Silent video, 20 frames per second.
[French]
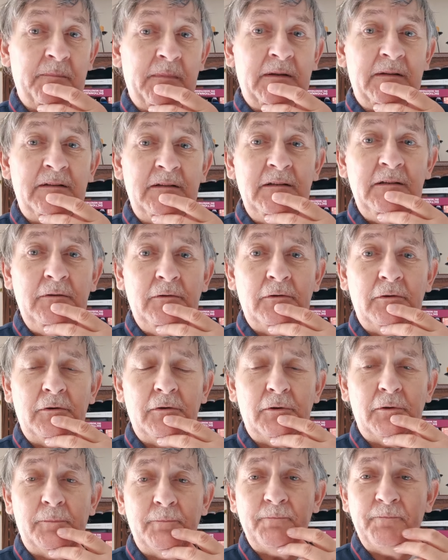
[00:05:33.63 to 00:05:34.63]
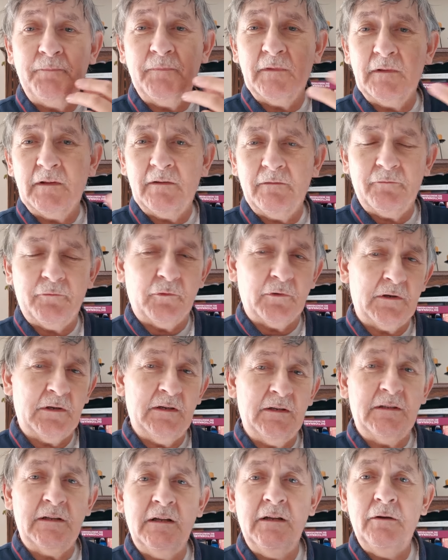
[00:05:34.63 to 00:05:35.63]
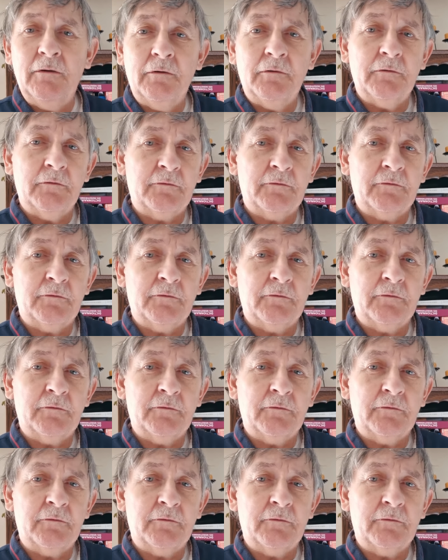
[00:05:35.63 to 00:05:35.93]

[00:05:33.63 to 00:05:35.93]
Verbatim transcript: m'a dit il euh, faut cliquer,